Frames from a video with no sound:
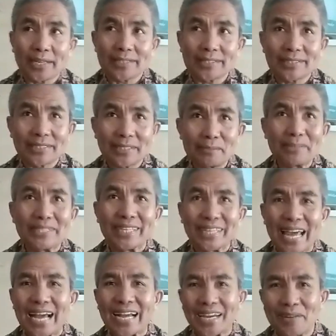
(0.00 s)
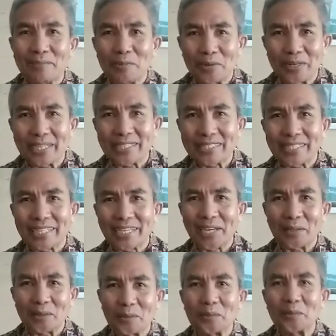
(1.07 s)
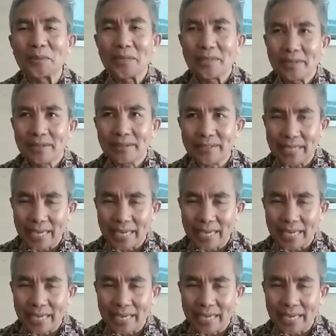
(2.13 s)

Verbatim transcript: sejak tahun 2021 lalu, namun